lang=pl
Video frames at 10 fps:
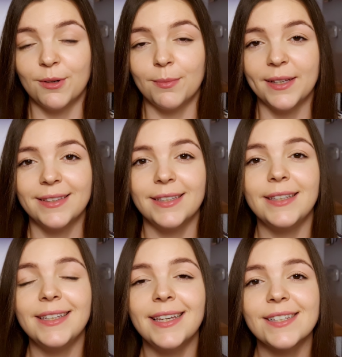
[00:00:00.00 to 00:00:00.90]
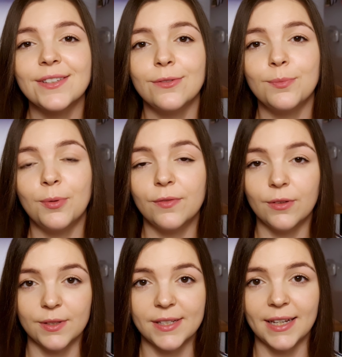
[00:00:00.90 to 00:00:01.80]
momenty nie są
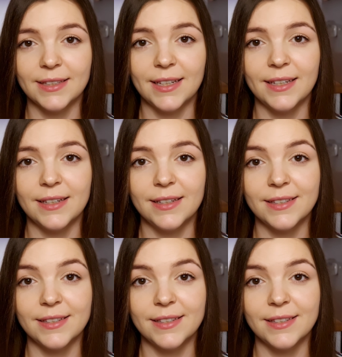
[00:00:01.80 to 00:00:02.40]
powiązane